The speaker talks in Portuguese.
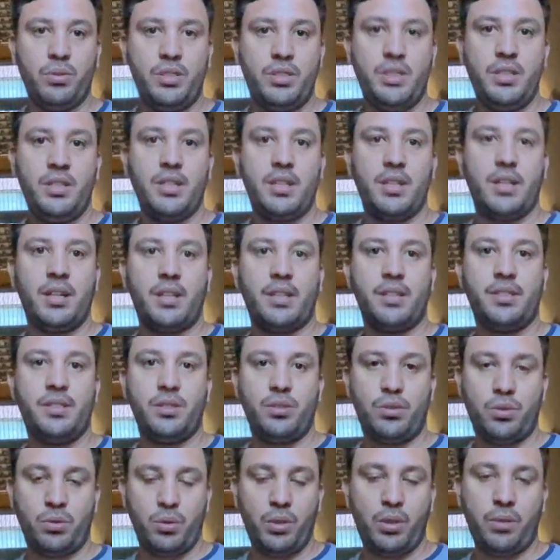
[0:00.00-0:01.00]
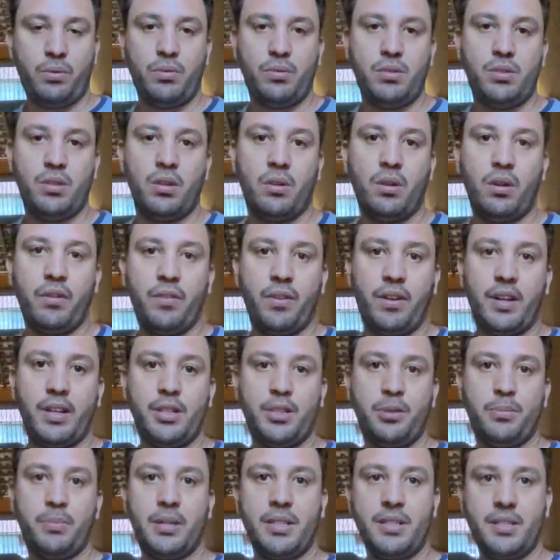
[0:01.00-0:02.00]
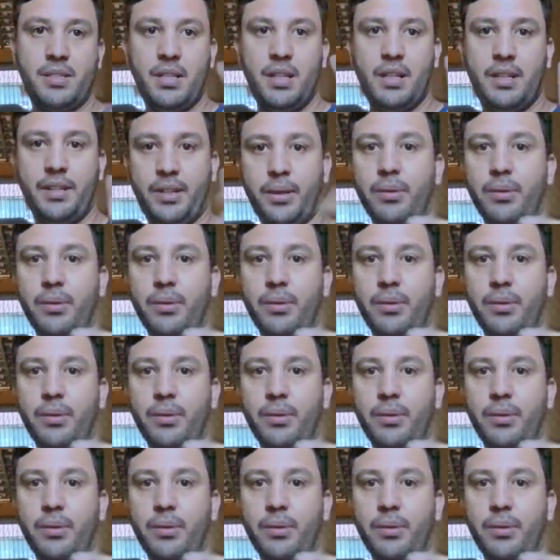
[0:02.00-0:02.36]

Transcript: dia, às 18, 19 horas de Brasília.